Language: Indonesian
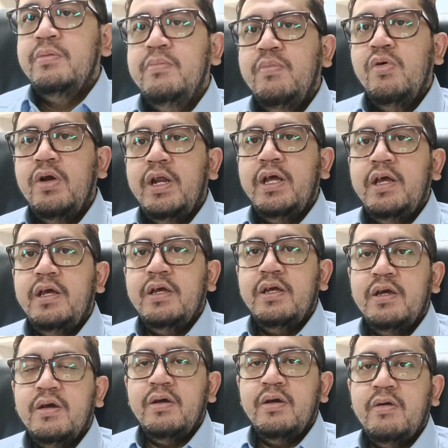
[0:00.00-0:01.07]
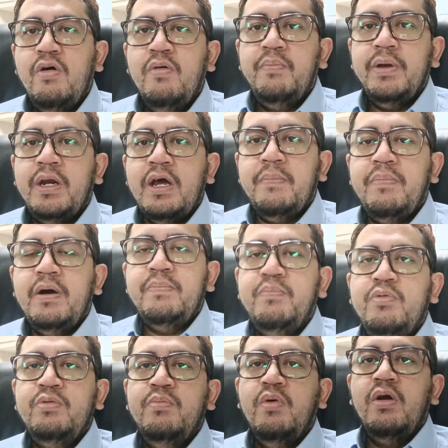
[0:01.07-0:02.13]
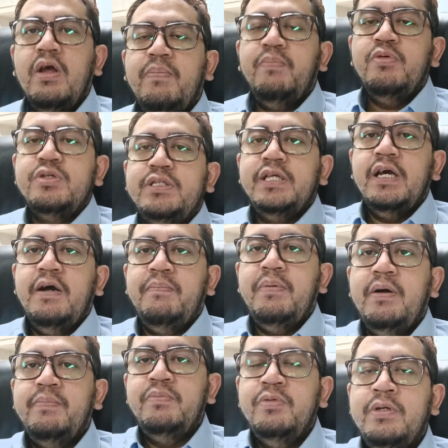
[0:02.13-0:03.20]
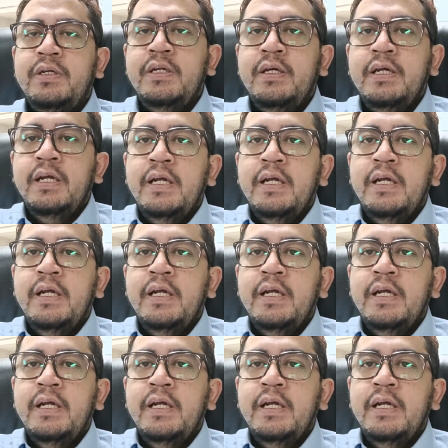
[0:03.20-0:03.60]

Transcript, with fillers: boleh komen apapun, boleh posting apapun.